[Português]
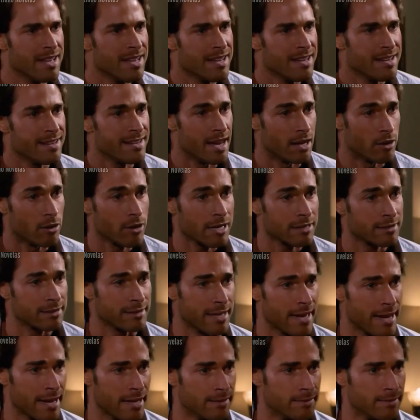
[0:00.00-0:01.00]
E agora
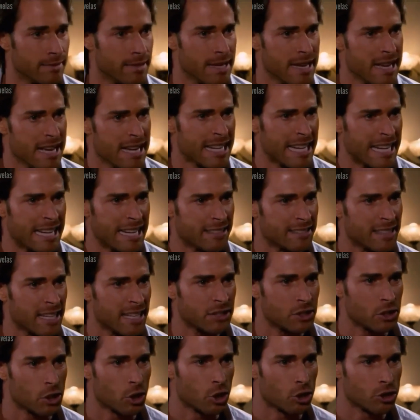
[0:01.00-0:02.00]
eu sei que
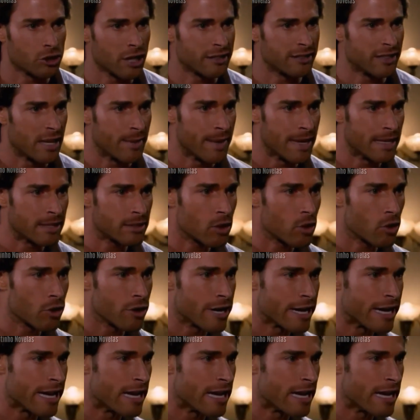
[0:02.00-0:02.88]
você se encontra com ele na